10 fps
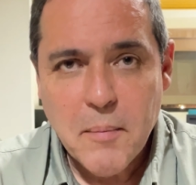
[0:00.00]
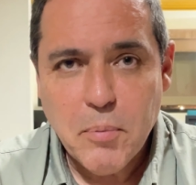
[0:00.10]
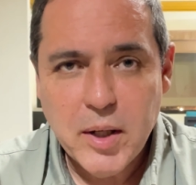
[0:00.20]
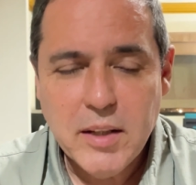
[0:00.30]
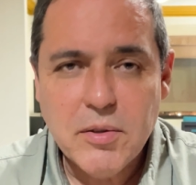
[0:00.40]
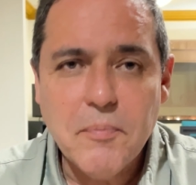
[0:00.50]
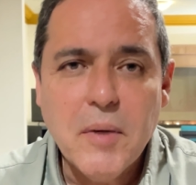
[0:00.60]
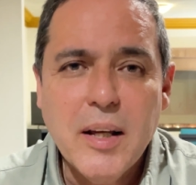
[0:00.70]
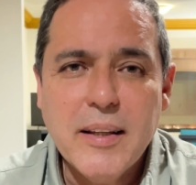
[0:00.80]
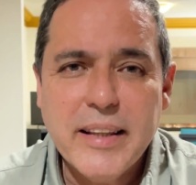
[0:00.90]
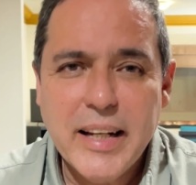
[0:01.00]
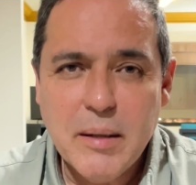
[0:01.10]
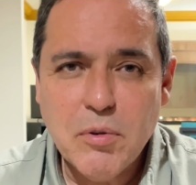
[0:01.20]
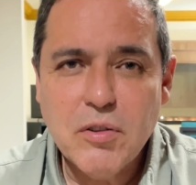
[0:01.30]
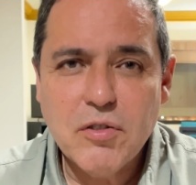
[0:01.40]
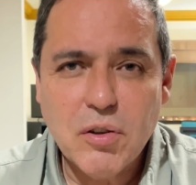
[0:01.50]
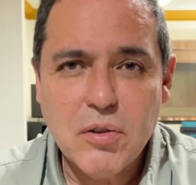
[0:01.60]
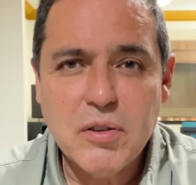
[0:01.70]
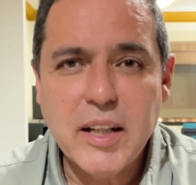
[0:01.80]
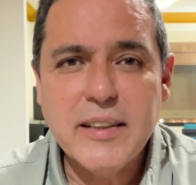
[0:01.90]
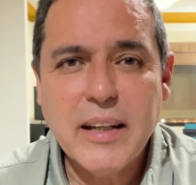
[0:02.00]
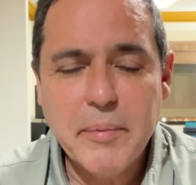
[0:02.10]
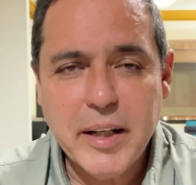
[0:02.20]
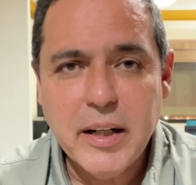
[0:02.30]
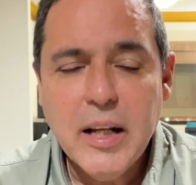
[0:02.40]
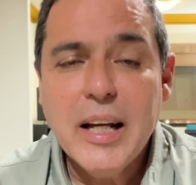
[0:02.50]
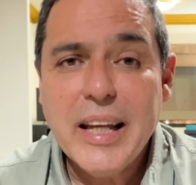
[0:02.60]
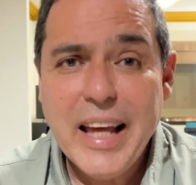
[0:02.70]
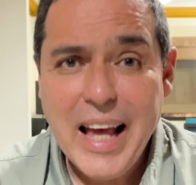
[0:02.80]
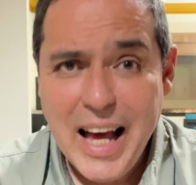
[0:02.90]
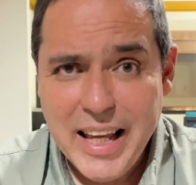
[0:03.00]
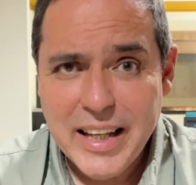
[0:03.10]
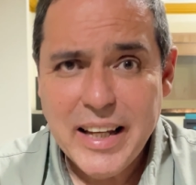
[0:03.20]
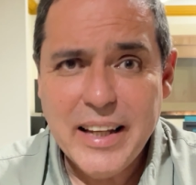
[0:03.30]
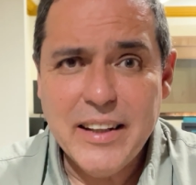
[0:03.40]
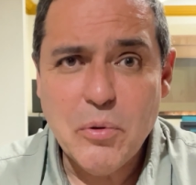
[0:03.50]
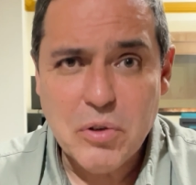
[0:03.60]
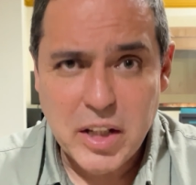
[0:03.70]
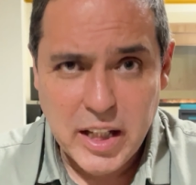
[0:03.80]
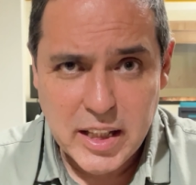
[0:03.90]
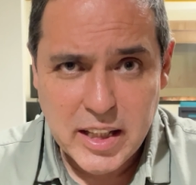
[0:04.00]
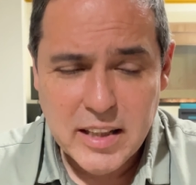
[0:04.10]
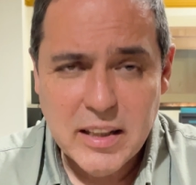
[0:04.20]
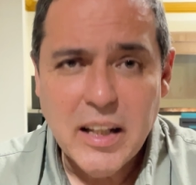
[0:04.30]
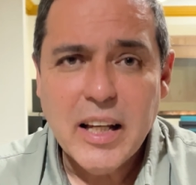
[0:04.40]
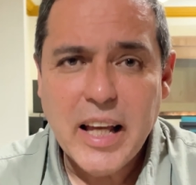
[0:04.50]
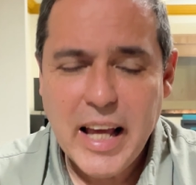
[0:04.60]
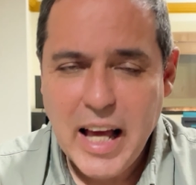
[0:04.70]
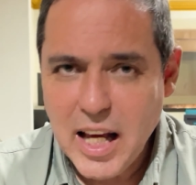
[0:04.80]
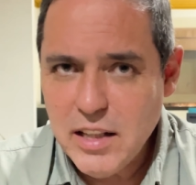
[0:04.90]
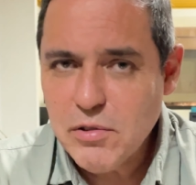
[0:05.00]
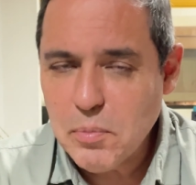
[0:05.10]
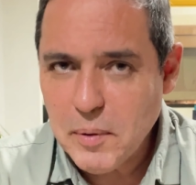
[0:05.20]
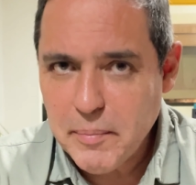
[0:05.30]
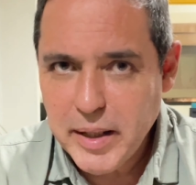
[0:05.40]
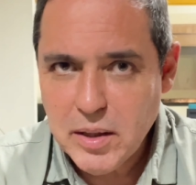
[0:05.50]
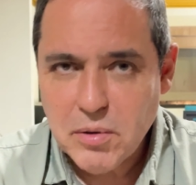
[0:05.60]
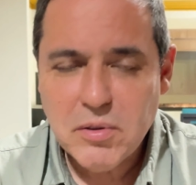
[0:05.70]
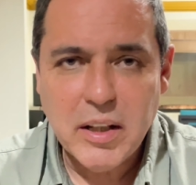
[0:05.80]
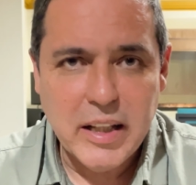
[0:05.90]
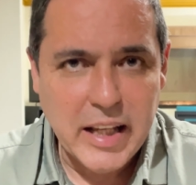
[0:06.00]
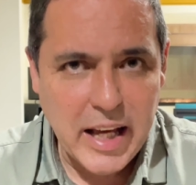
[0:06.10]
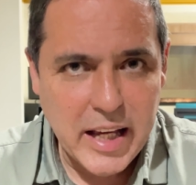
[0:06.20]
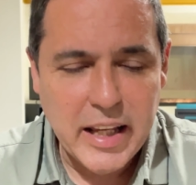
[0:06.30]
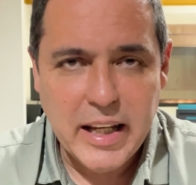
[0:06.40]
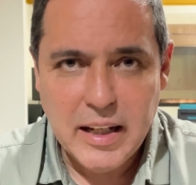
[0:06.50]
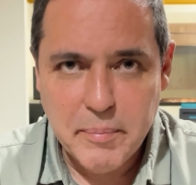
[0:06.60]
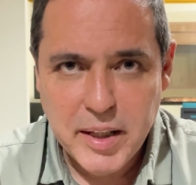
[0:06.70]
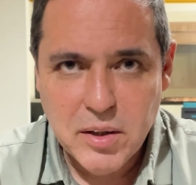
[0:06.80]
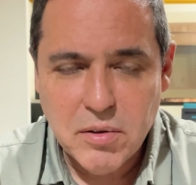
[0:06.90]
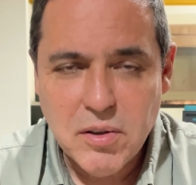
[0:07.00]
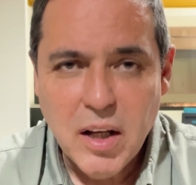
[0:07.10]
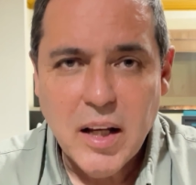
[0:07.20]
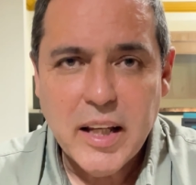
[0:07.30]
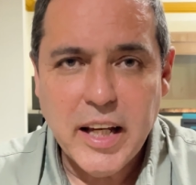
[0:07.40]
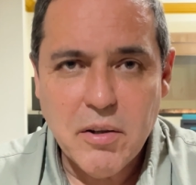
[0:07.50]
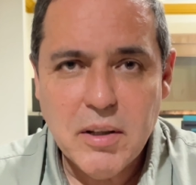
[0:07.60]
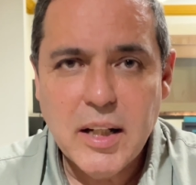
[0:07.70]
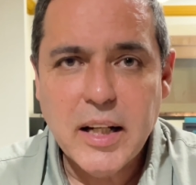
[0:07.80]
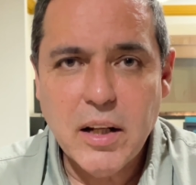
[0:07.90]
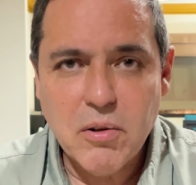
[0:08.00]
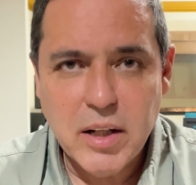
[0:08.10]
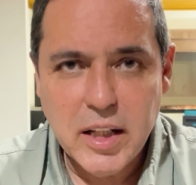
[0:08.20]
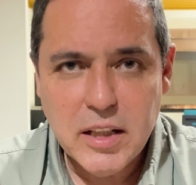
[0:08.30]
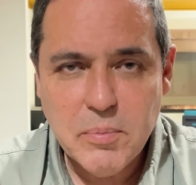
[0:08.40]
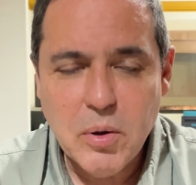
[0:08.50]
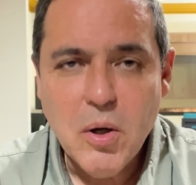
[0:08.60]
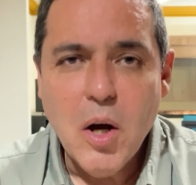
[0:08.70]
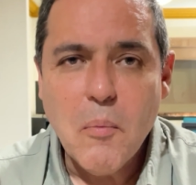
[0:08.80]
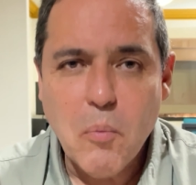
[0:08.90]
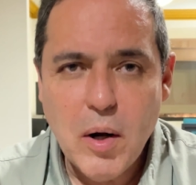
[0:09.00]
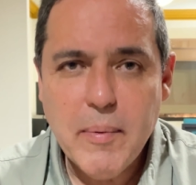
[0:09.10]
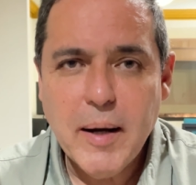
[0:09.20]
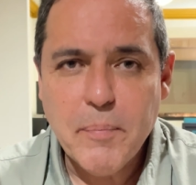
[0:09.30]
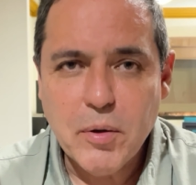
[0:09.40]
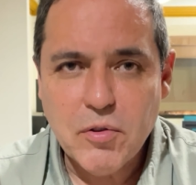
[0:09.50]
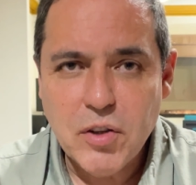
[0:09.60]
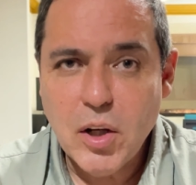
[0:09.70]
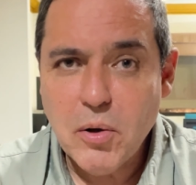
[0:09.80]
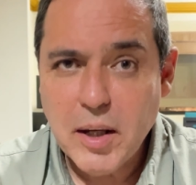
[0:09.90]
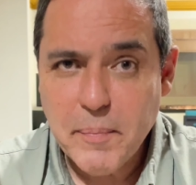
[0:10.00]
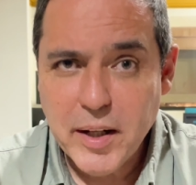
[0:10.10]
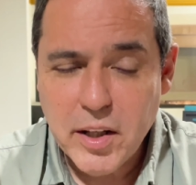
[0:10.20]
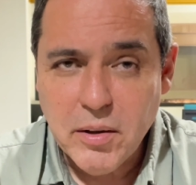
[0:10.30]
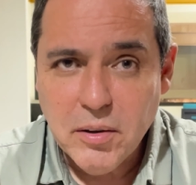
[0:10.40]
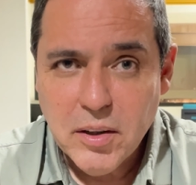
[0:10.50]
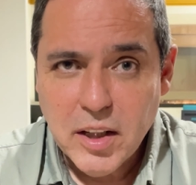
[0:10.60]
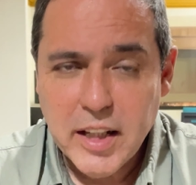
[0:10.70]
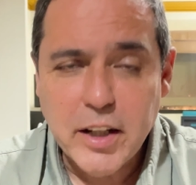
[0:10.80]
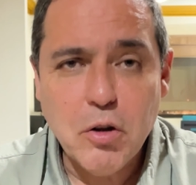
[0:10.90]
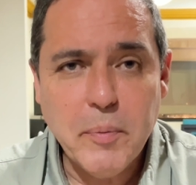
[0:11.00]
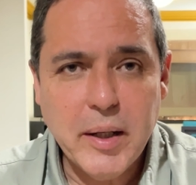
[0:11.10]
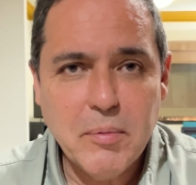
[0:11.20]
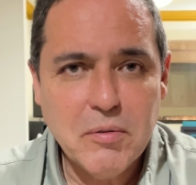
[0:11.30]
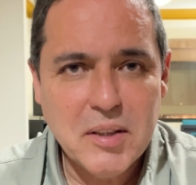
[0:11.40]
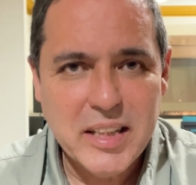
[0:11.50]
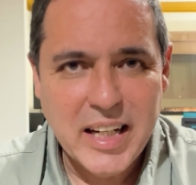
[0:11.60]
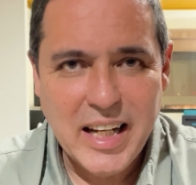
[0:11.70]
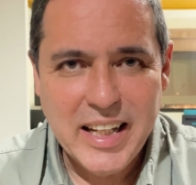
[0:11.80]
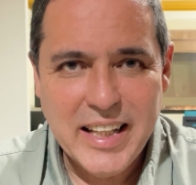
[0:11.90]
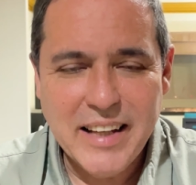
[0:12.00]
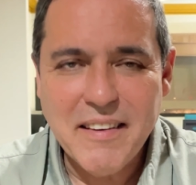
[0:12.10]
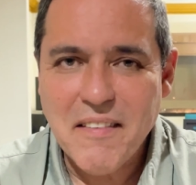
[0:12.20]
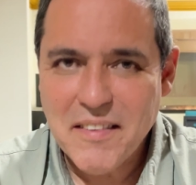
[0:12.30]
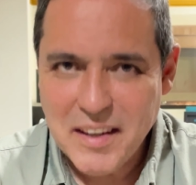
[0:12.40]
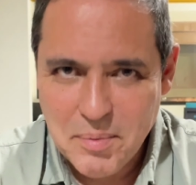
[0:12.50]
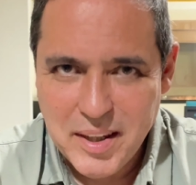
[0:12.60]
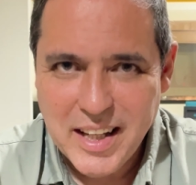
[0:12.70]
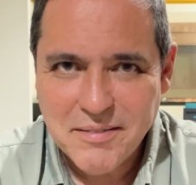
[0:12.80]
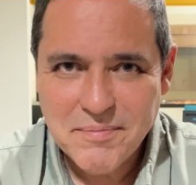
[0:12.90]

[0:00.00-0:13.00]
Por eso tenemos nosotros que saber que hay nutrientes, que hay suplementos y que hay elementos que ayudan a que el organismo vuelva a producir lo que perdió y recuperemos nuestra calidad de vida.